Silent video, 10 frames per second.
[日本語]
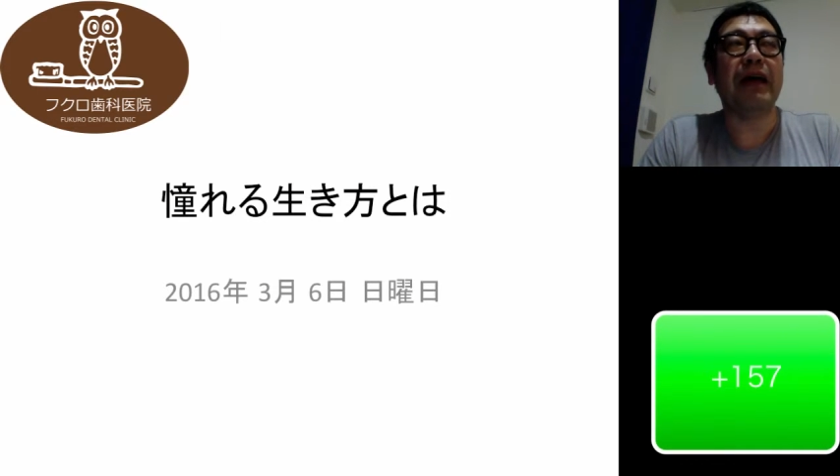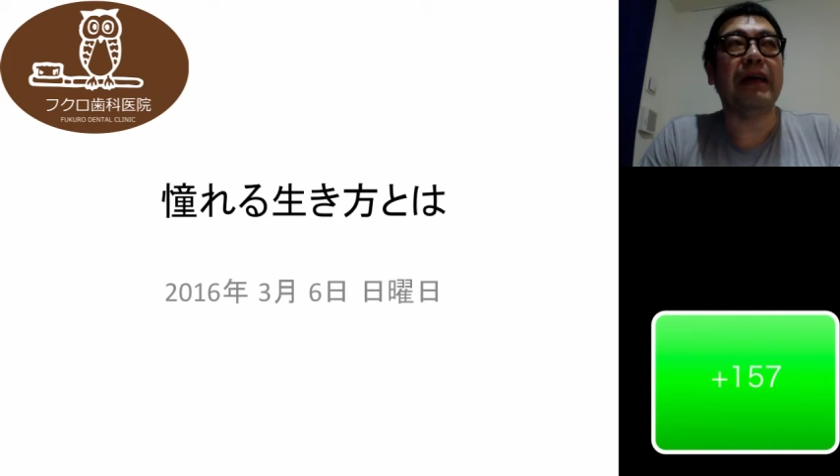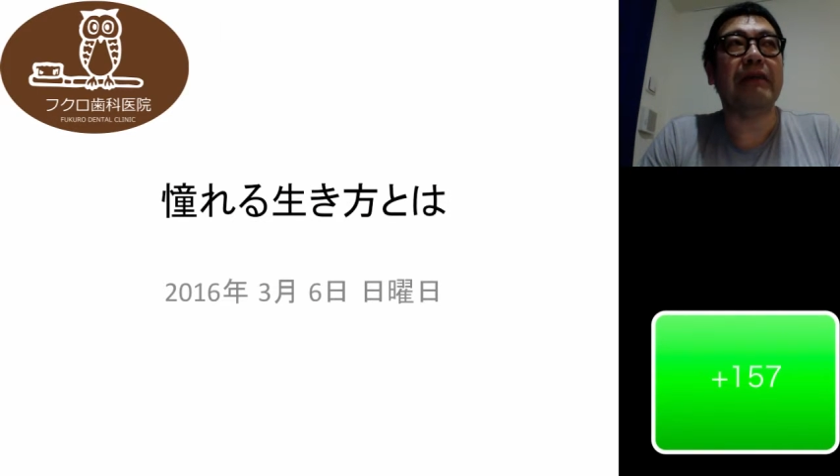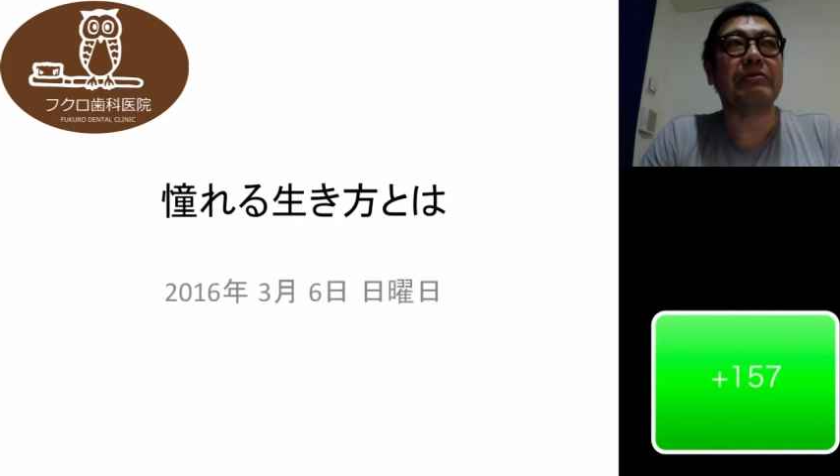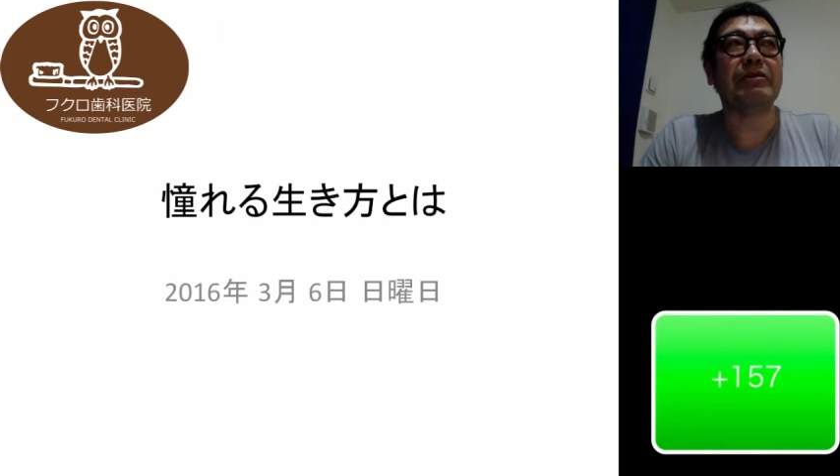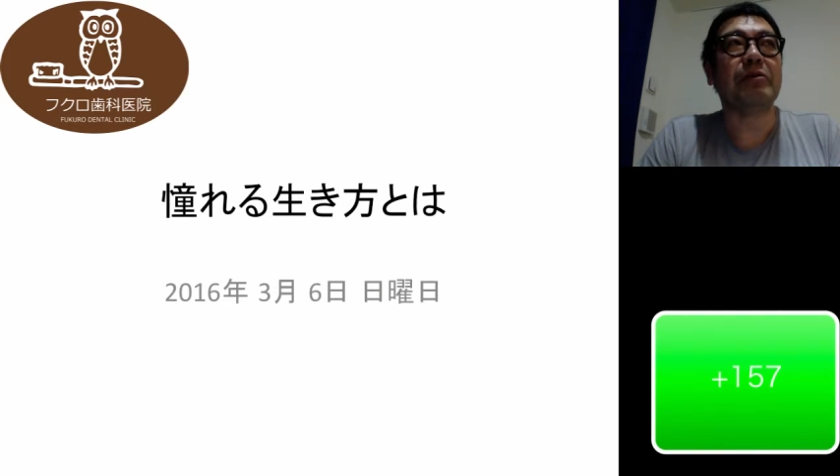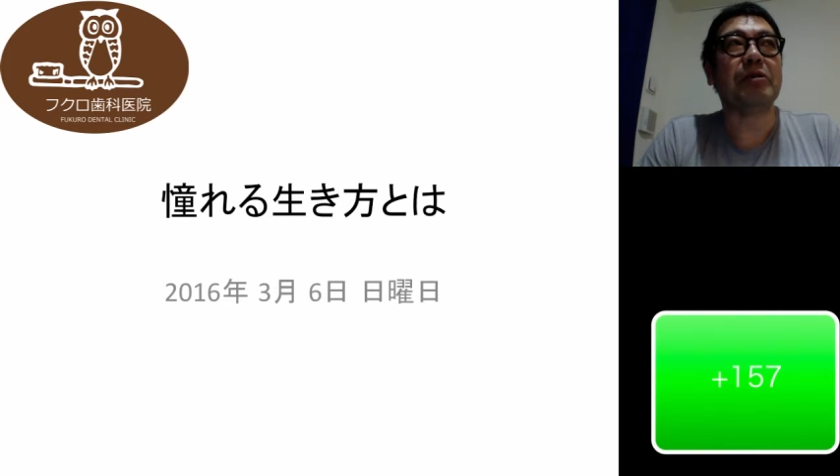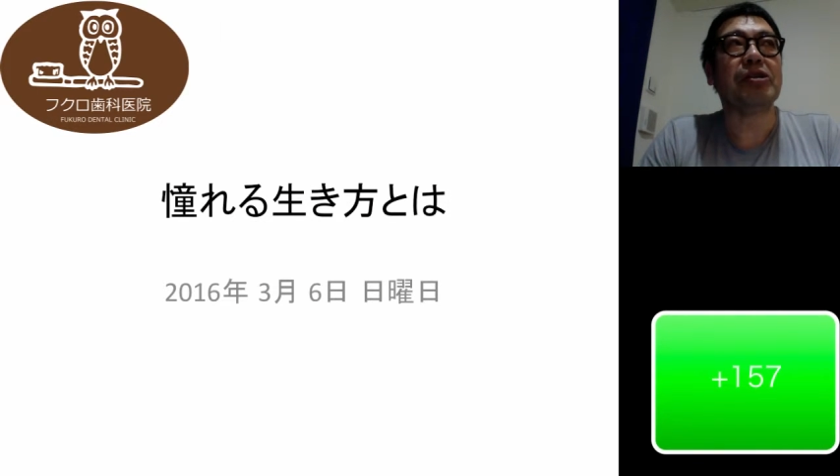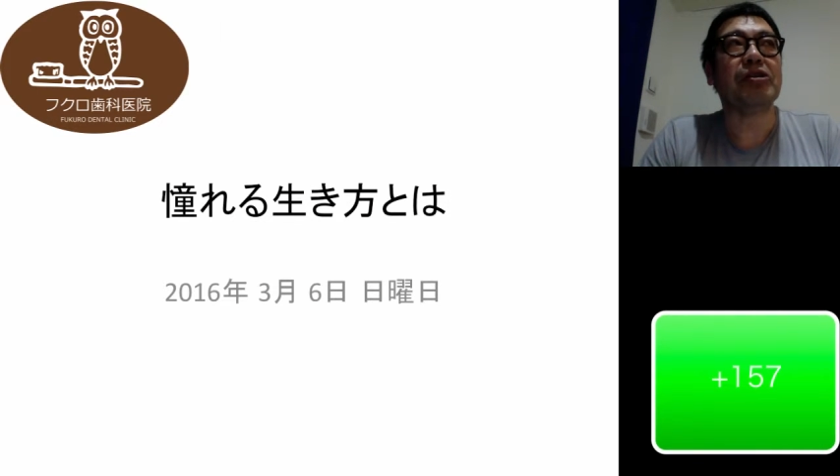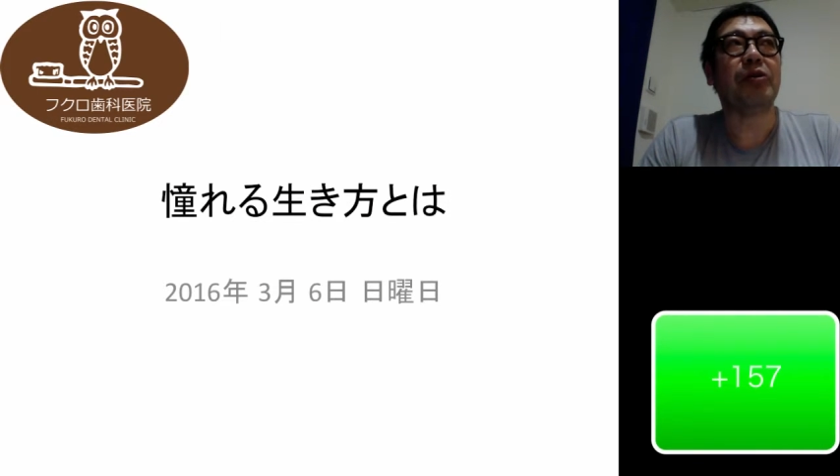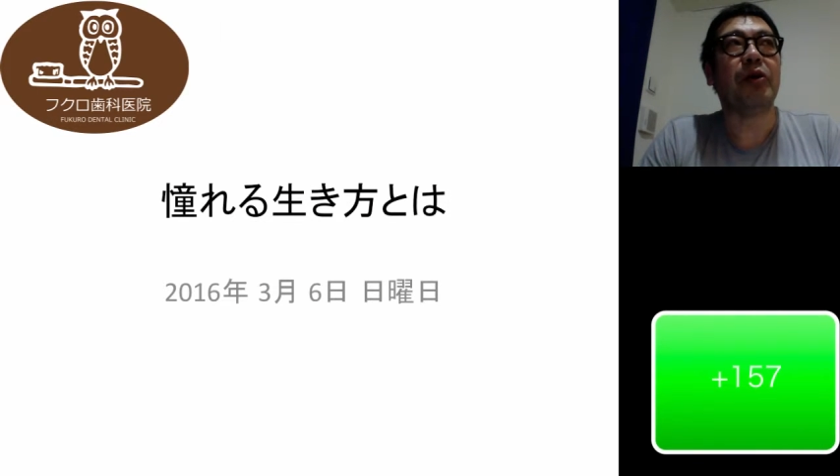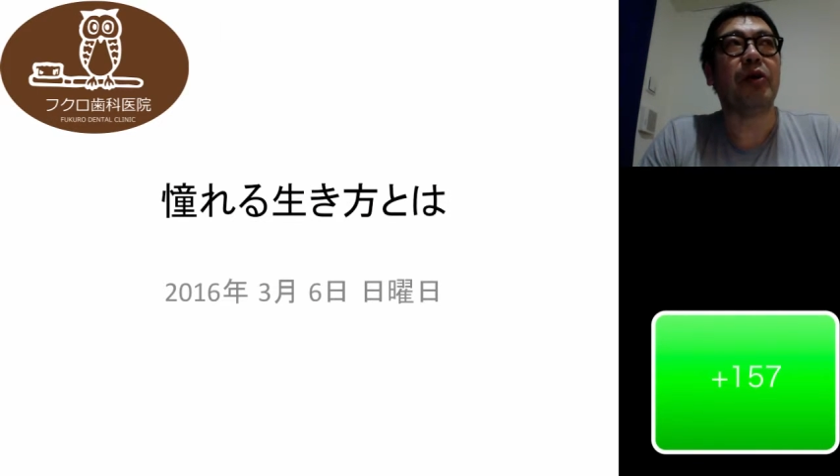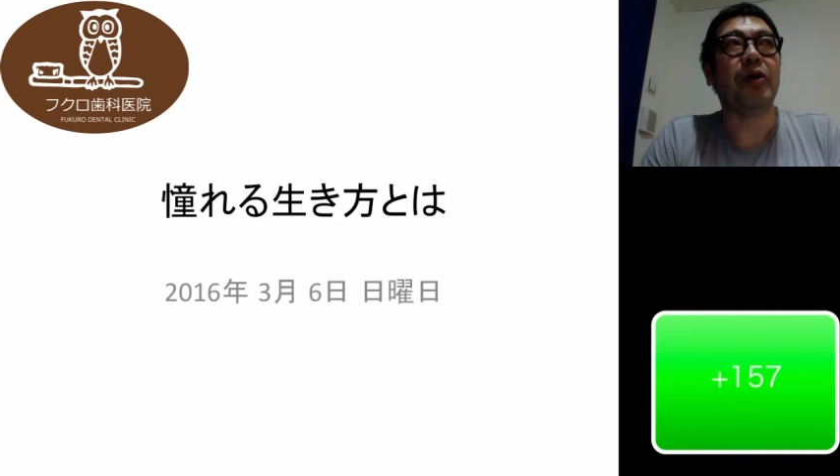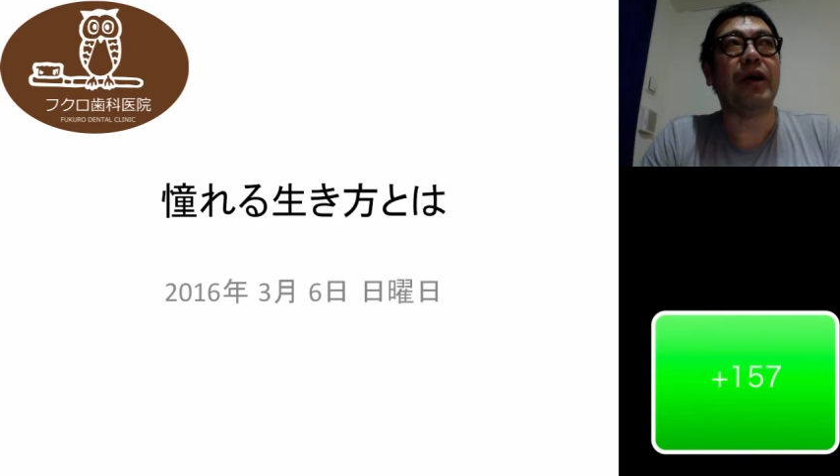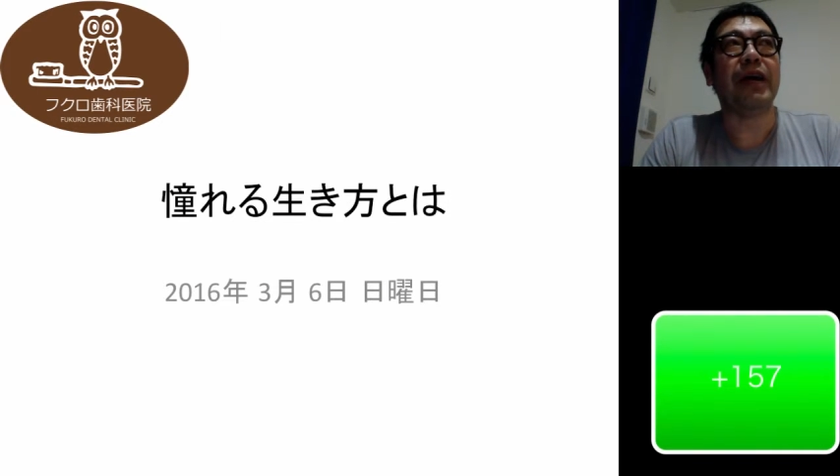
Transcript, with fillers: えー、うちの師匠、